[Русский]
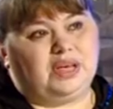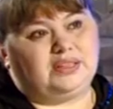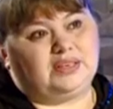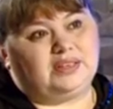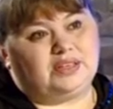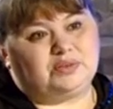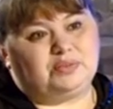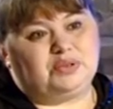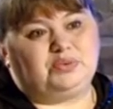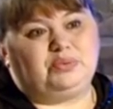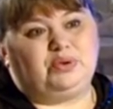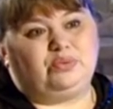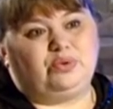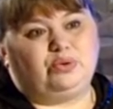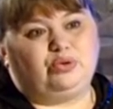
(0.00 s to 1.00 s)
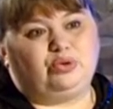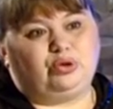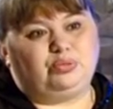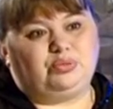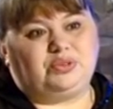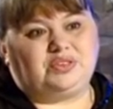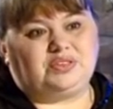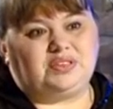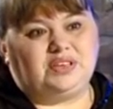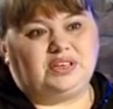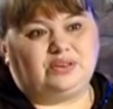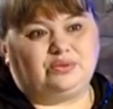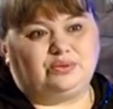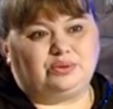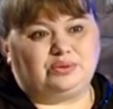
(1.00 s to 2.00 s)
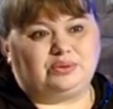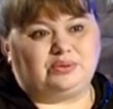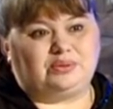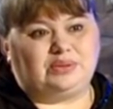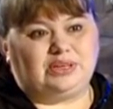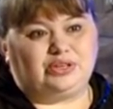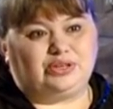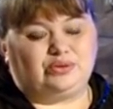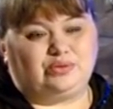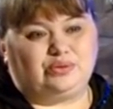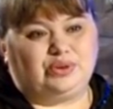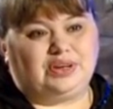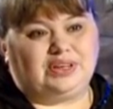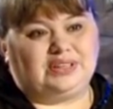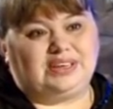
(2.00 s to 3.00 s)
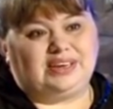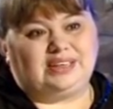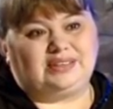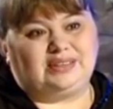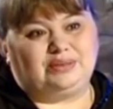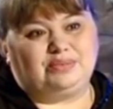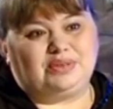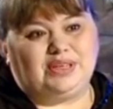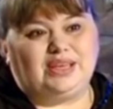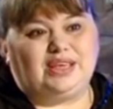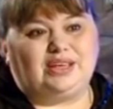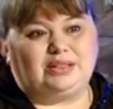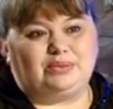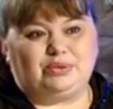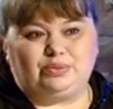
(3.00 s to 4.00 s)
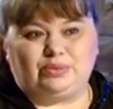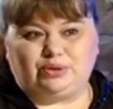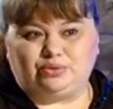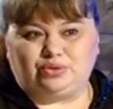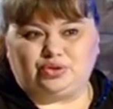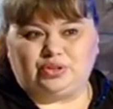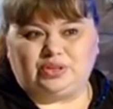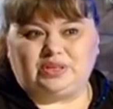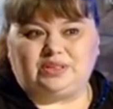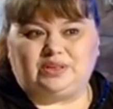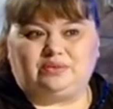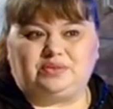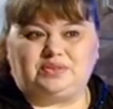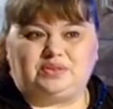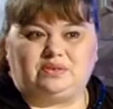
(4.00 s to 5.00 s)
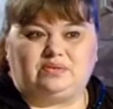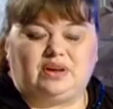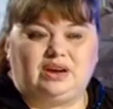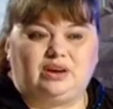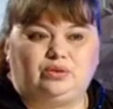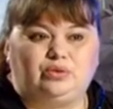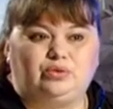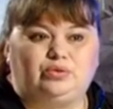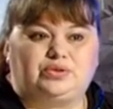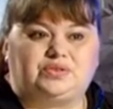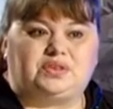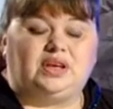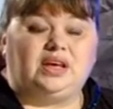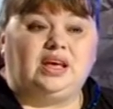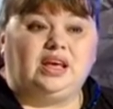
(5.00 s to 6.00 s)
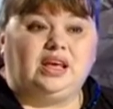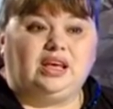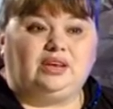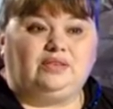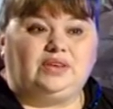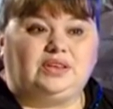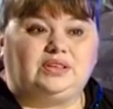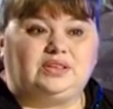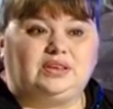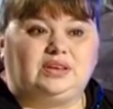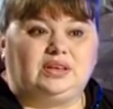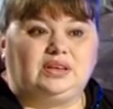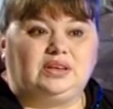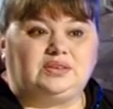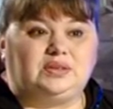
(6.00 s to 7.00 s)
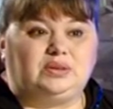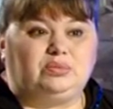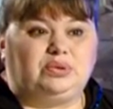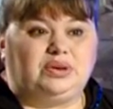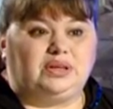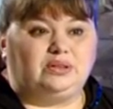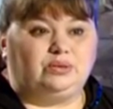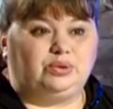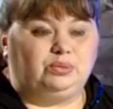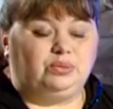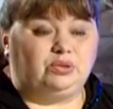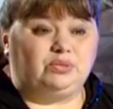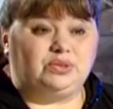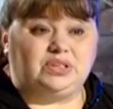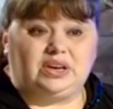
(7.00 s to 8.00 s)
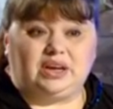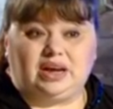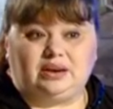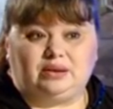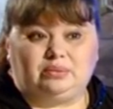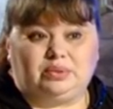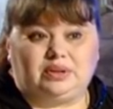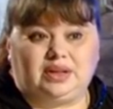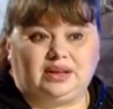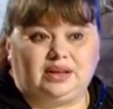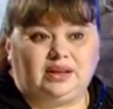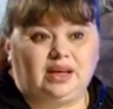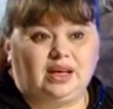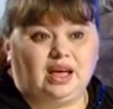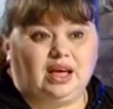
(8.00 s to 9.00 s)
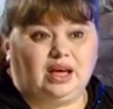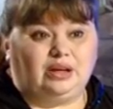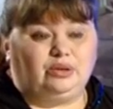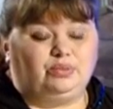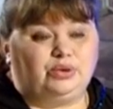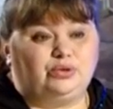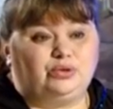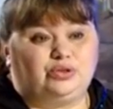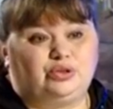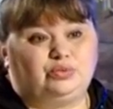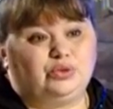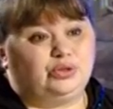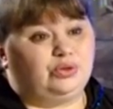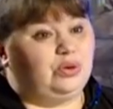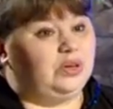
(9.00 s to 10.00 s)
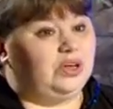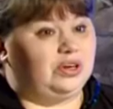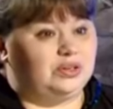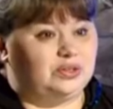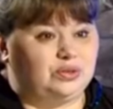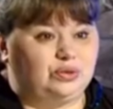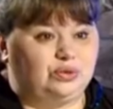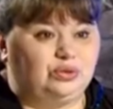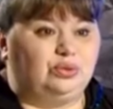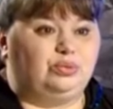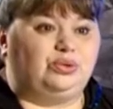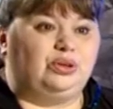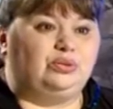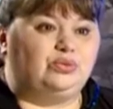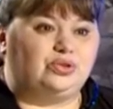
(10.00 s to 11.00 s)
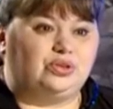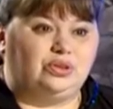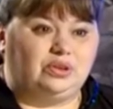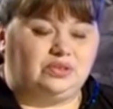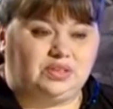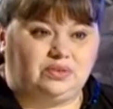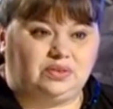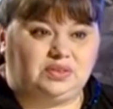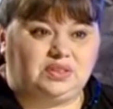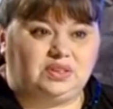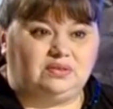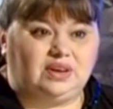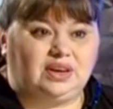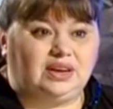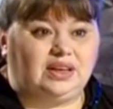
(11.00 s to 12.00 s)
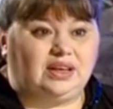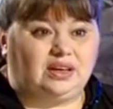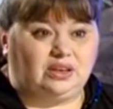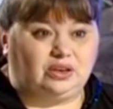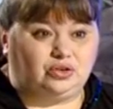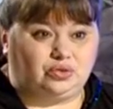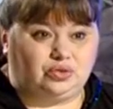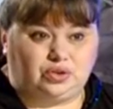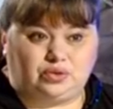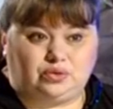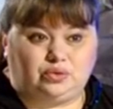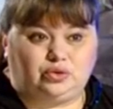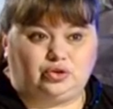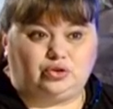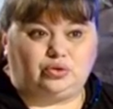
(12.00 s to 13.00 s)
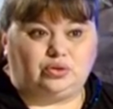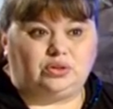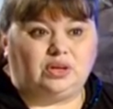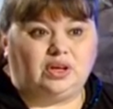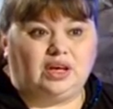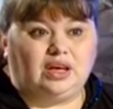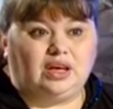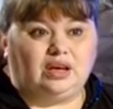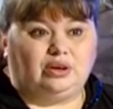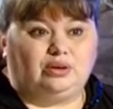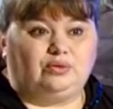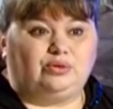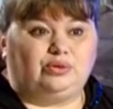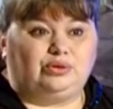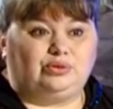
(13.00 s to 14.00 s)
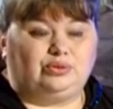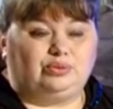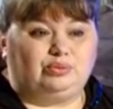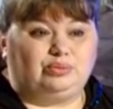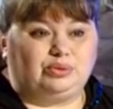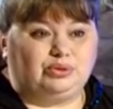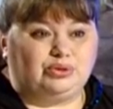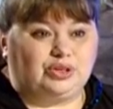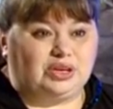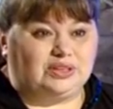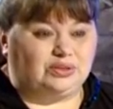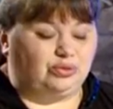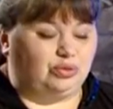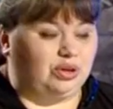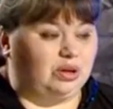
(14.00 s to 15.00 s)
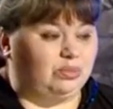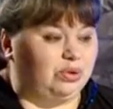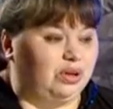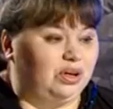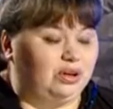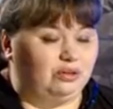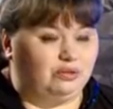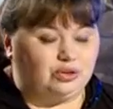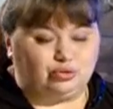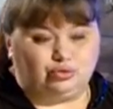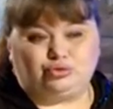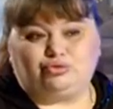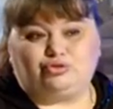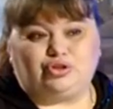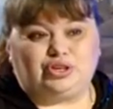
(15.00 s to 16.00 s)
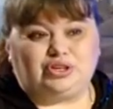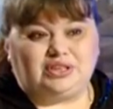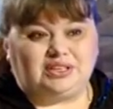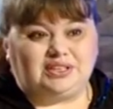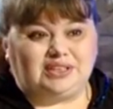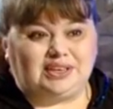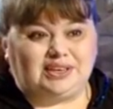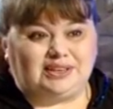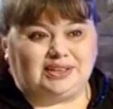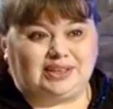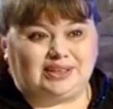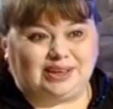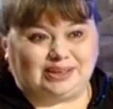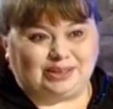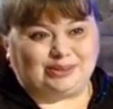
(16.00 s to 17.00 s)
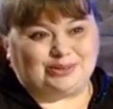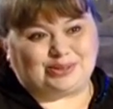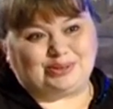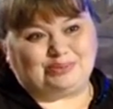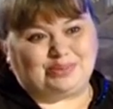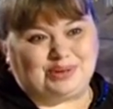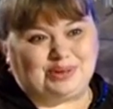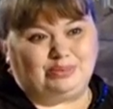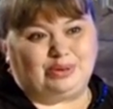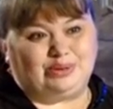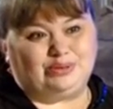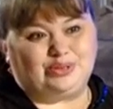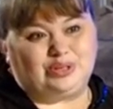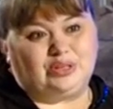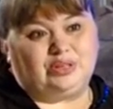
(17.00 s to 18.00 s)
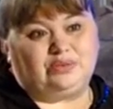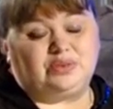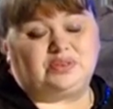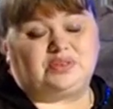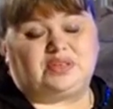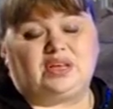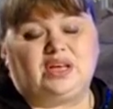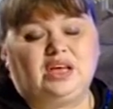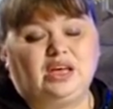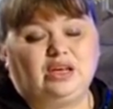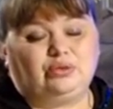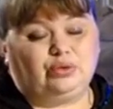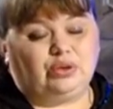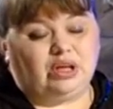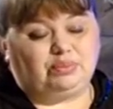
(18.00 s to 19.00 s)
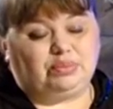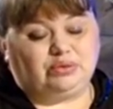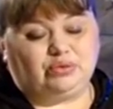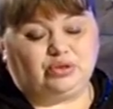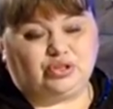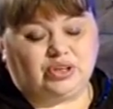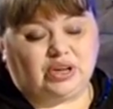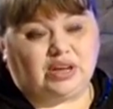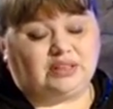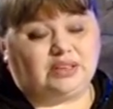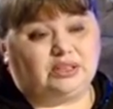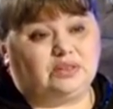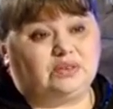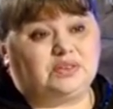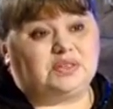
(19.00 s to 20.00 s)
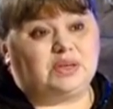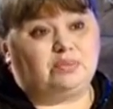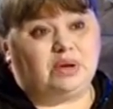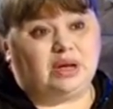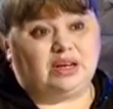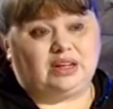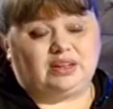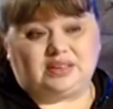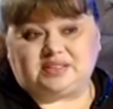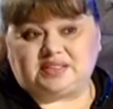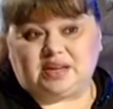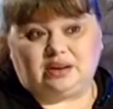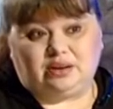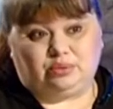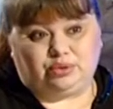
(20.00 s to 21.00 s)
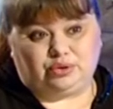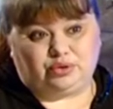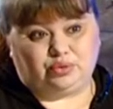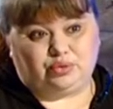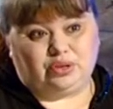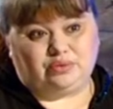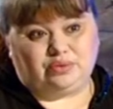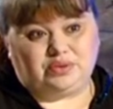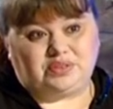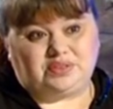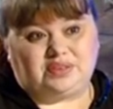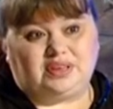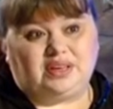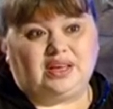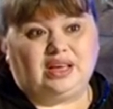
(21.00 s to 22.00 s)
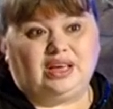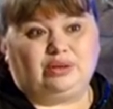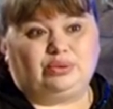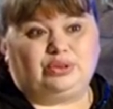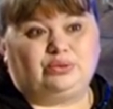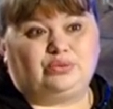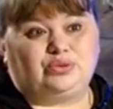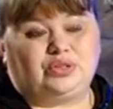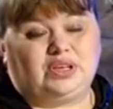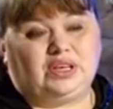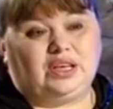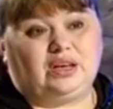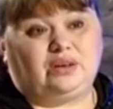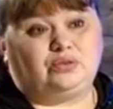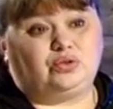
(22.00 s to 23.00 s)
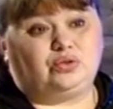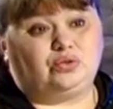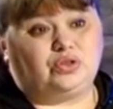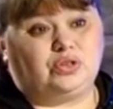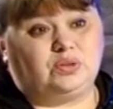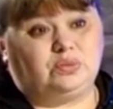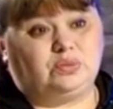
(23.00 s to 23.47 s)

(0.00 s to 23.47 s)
иногда сама себе не могу объяснить, вот для чего конкретно мне, например, нужны эти фестивали, конкурсы. Ведь э, если брать, например, в материальном плане, они приносят мне только расходы, потому что на все фестивали я езжу за свой счет. Вот, э, получается, что как бы вожу чужих детей, да, для того, чтобы они получили удовольствие. Но я получаю от этого сама колоссальное просто удовольствие, потому что я всю жизнь